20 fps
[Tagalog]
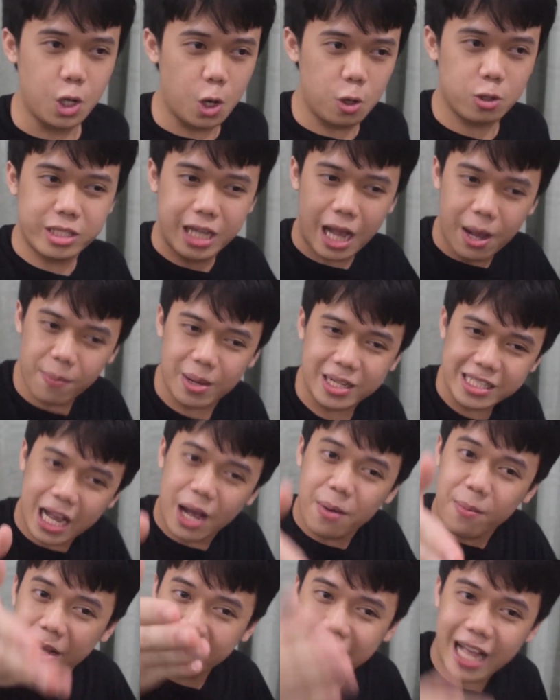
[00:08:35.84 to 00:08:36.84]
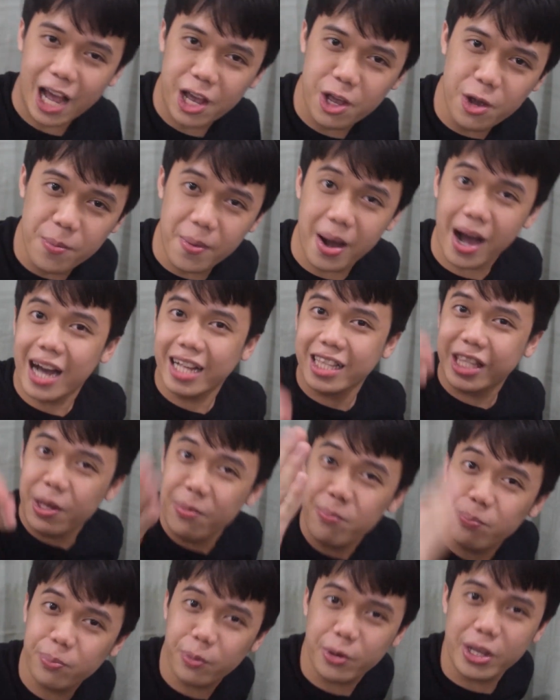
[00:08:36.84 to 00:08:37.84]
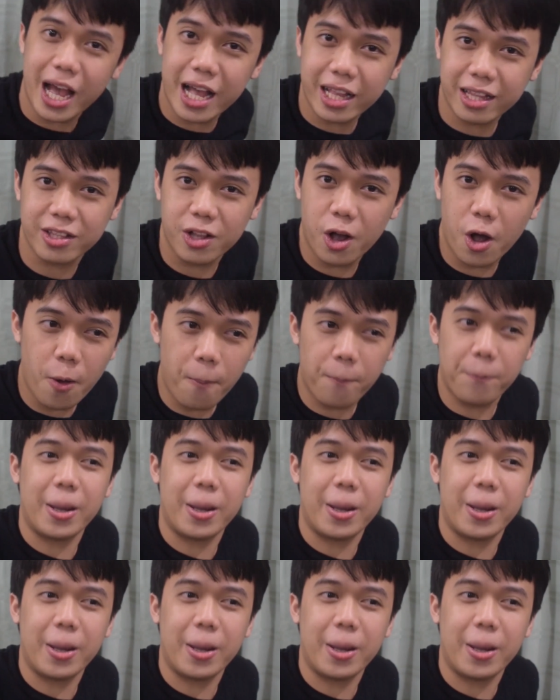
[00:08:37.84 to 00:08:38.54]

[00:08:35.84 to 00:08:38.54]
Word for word: So, sama-sama tayo mga team puyat, no?